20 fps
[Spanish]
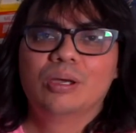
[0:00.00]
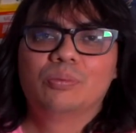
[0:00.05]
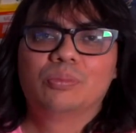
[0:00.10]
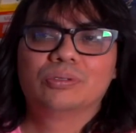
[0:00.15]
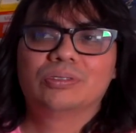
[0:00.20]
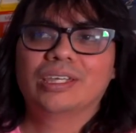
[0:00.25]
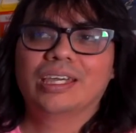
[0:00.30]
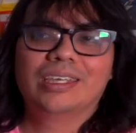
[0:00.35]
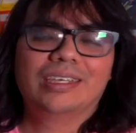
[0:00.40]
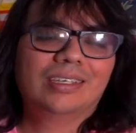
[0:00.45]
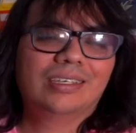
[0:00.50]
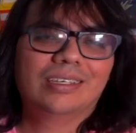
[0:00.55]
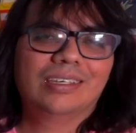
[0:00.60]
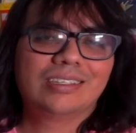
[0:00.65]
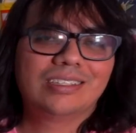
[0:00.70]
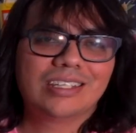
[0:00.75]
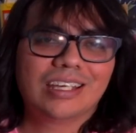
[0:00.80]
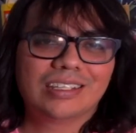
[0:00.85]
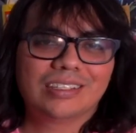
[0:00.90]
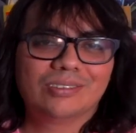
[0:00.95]
pues ahí
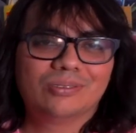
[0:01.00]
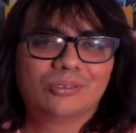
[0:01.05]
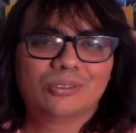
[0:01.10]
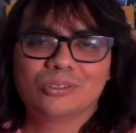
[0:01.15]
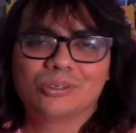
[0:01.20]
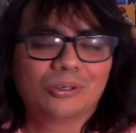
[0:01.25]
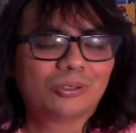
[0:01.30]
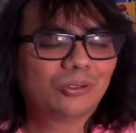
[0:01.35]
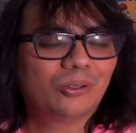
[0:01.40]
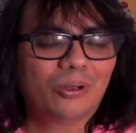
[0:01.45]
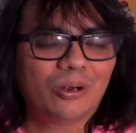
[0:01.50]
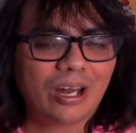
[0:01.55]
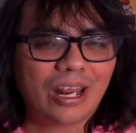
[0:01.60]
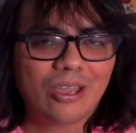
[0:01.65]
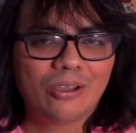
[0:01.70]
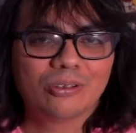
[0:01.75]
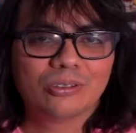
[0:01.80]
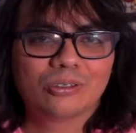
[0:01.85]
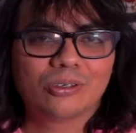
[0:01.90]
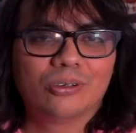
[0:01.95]
echarse unos
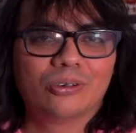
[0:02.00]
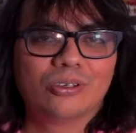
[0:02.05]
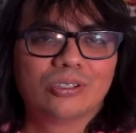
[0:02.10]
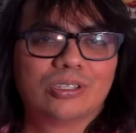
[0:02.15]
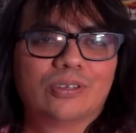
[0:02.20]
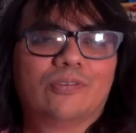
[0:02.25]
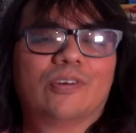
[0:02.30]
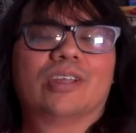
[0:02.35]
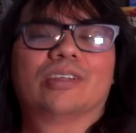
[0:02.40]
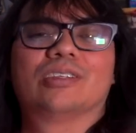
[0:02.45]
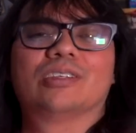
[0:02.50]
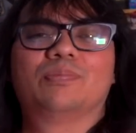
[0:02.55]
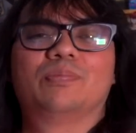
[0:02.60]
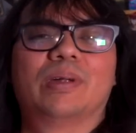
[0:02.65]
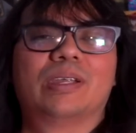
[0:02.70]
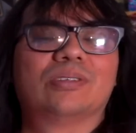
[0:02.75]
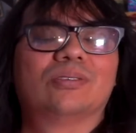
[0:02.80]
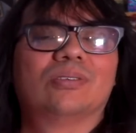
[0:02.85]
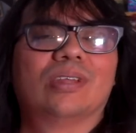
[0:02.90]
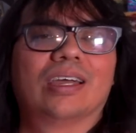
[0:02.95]
cotorreos con los diferentes
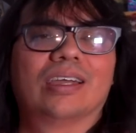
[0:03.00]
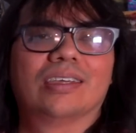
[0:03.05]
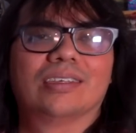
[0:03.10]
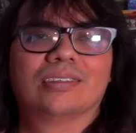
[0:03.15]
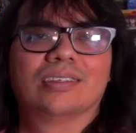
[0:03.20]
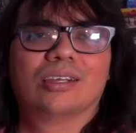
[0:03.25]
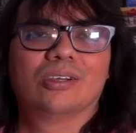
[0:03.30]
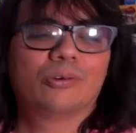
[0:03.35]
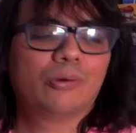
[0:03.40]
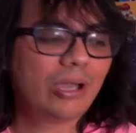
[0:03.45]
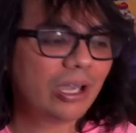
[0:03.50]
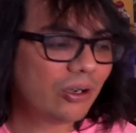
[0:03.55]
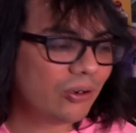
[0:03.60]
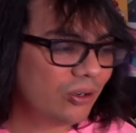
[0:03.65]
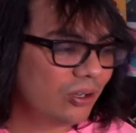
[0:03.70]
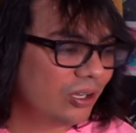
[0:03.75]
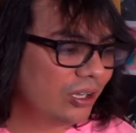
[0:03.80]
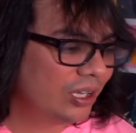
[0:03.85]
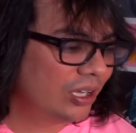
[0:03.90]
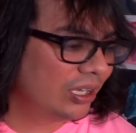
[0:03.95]
personajes del
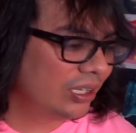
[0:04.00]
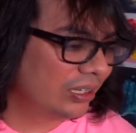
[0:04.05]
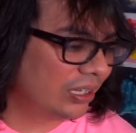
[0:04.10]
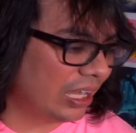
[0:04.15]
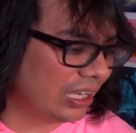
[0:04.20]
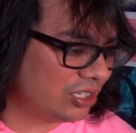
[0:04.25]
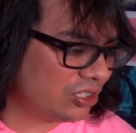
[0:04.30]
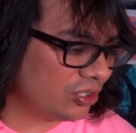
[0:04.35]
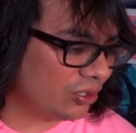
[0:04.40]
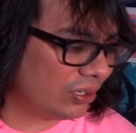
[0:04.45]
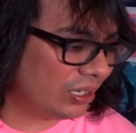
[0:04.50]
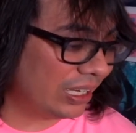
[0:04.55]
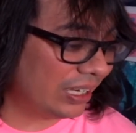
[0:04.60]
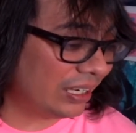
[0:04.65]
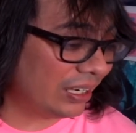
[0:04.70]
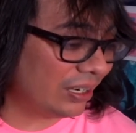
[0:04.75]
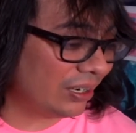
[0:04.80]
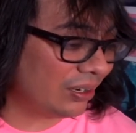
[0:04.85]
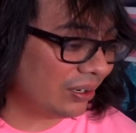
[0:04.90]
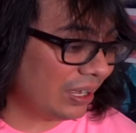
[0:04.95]
juego. De hecho,
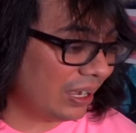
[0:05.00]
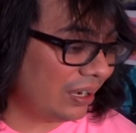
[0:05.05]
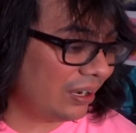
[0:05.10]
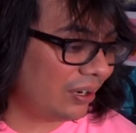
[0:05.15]
el,